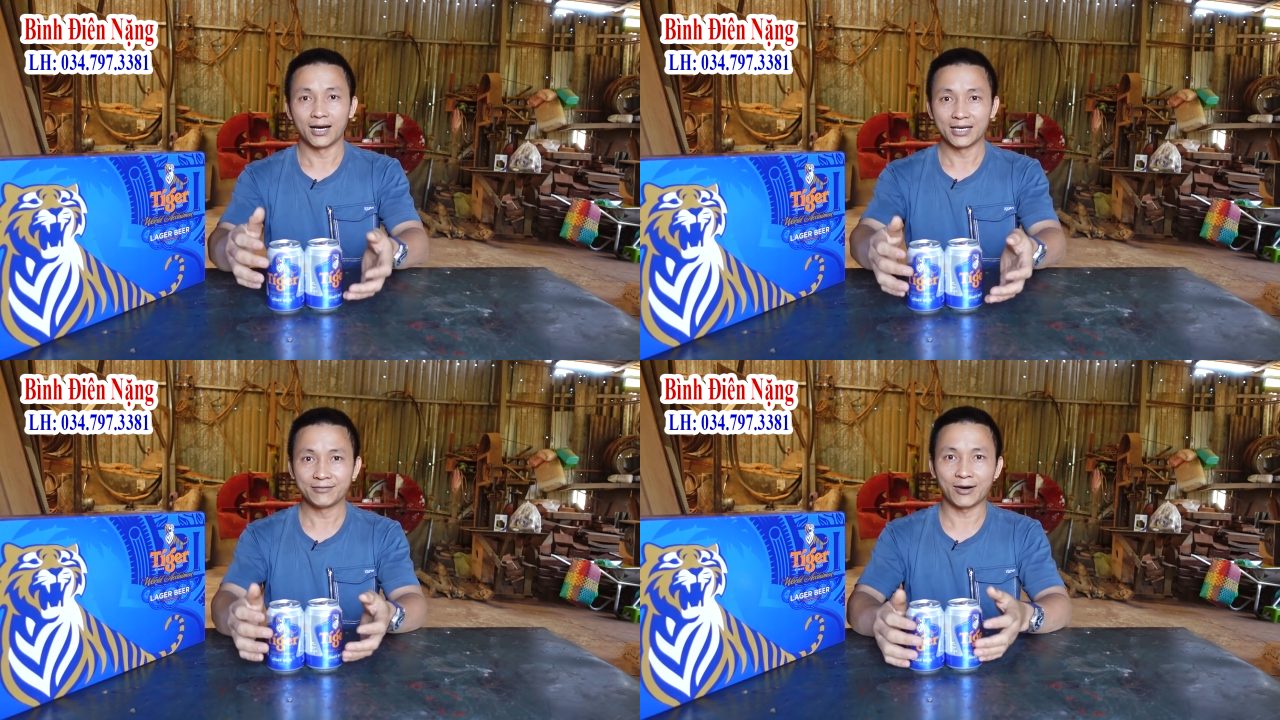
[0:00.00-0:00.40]

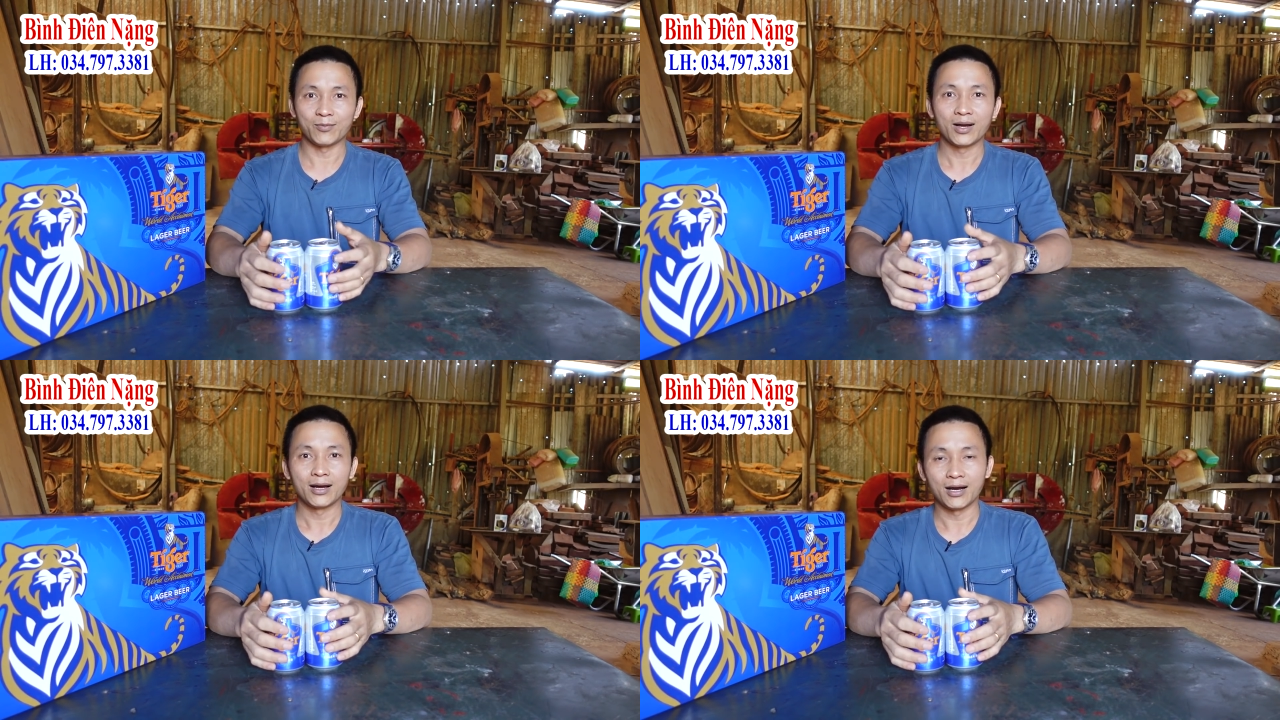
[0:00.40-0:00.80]
Hy vọng
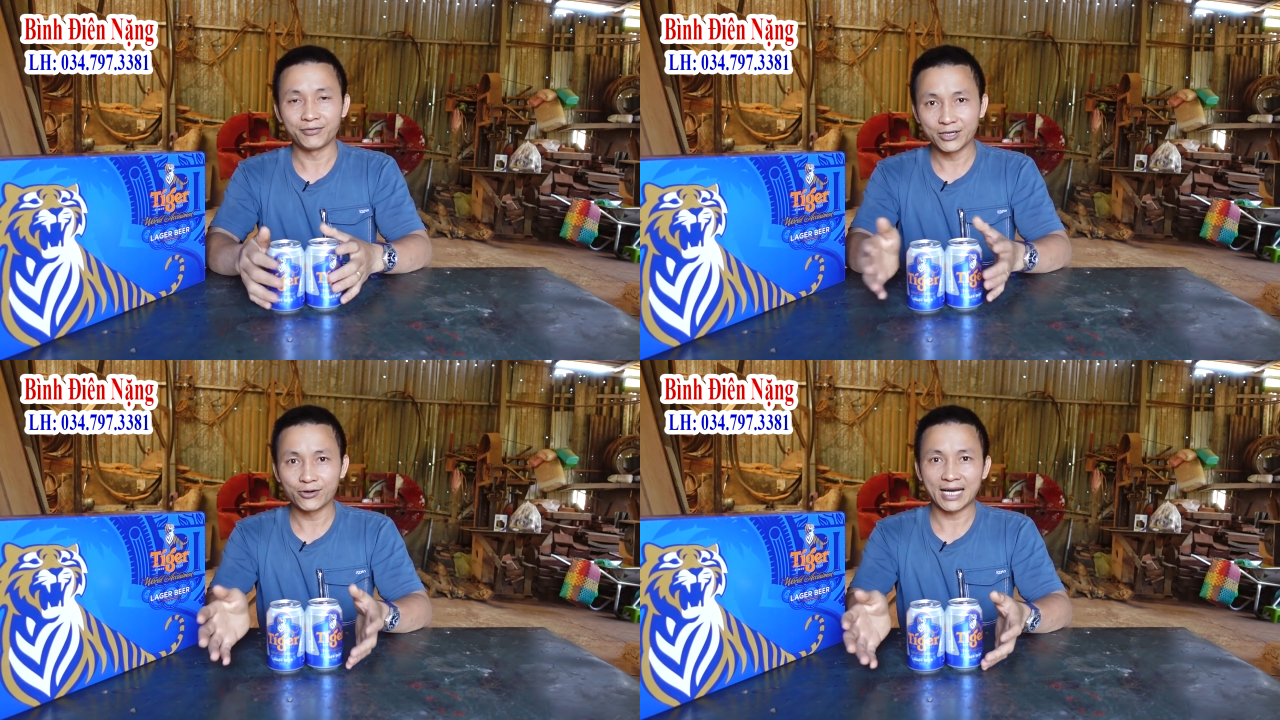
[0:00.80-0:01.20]

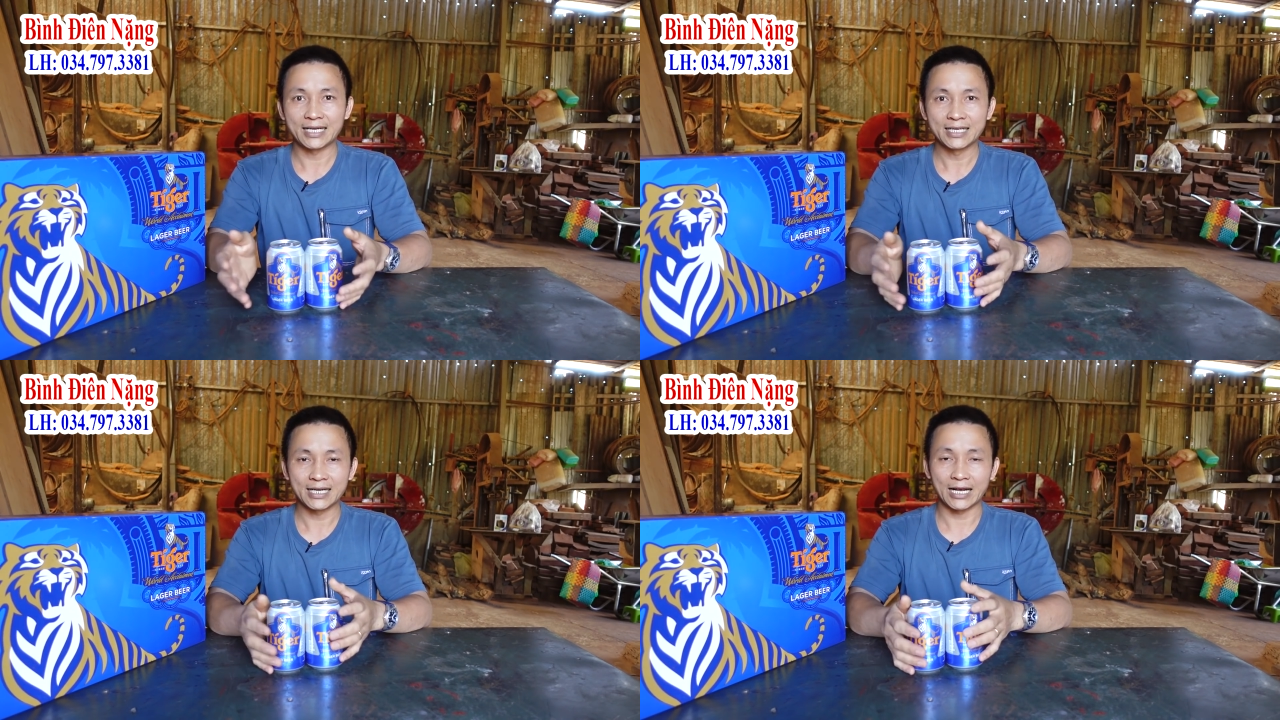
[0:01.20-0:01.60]
video
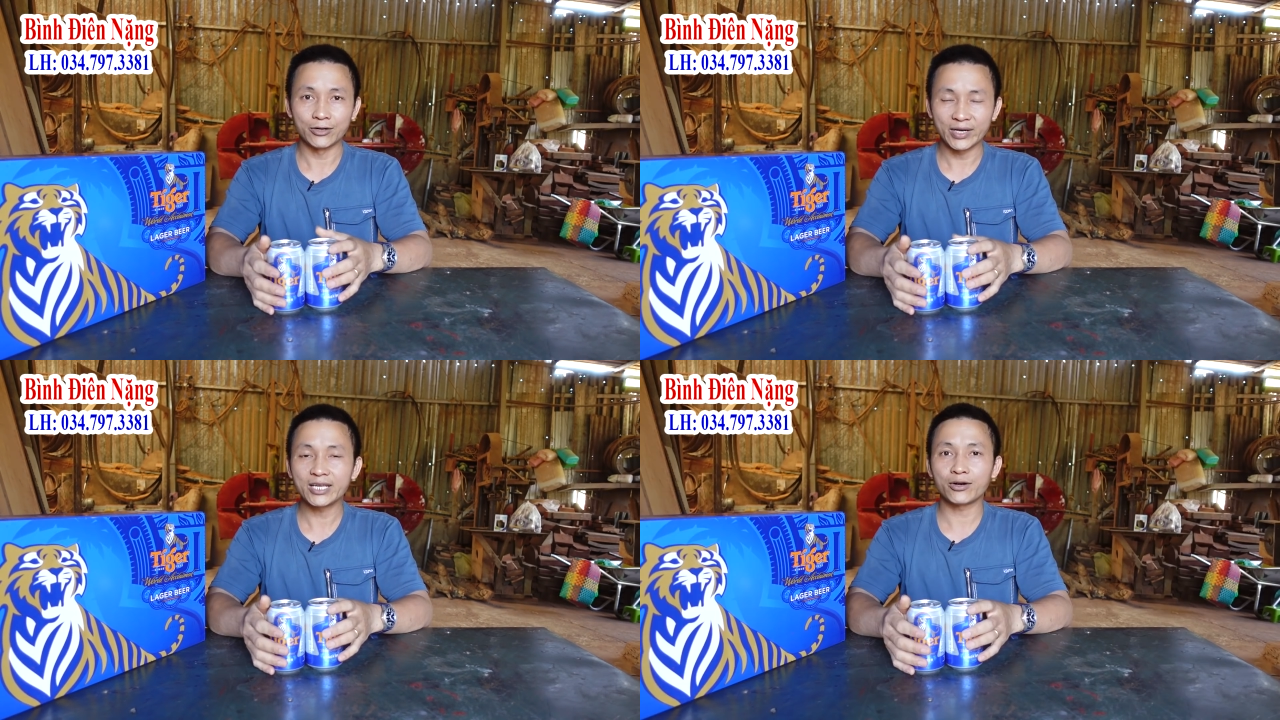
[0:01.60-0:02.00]
này sẽ
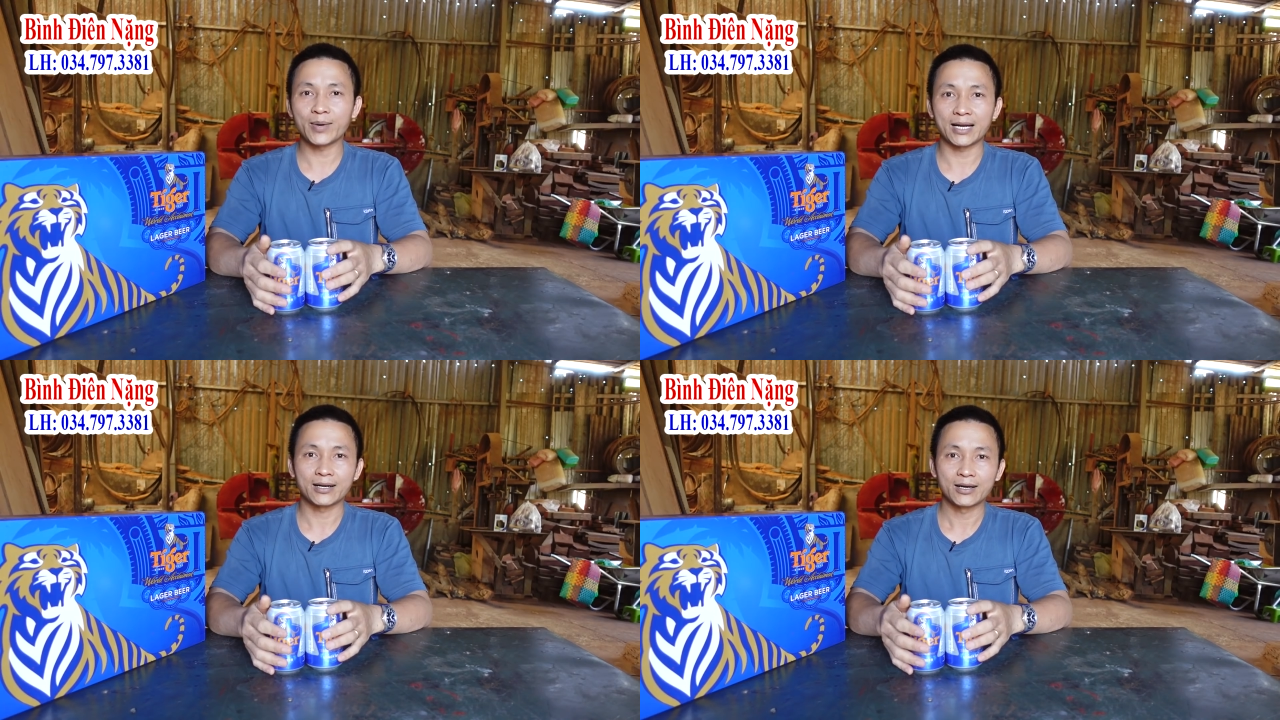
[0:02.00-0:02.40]
hữu ích cho các
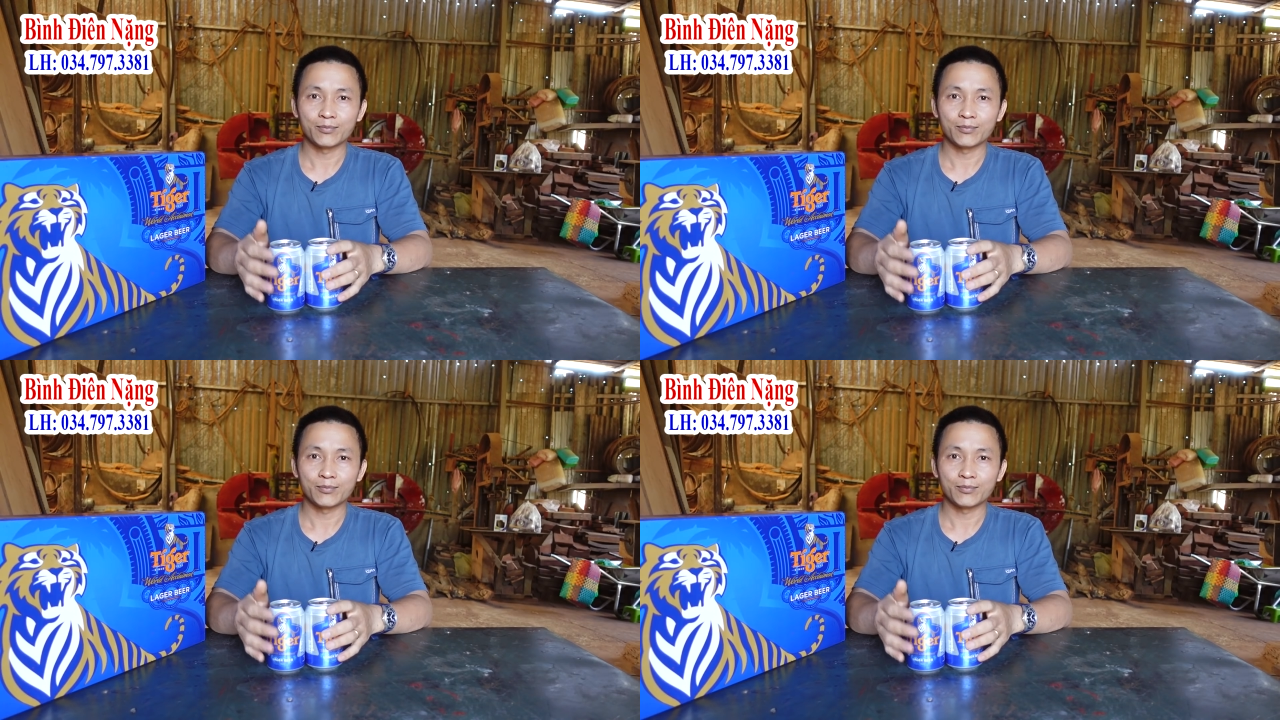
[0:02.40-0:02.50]
bạn.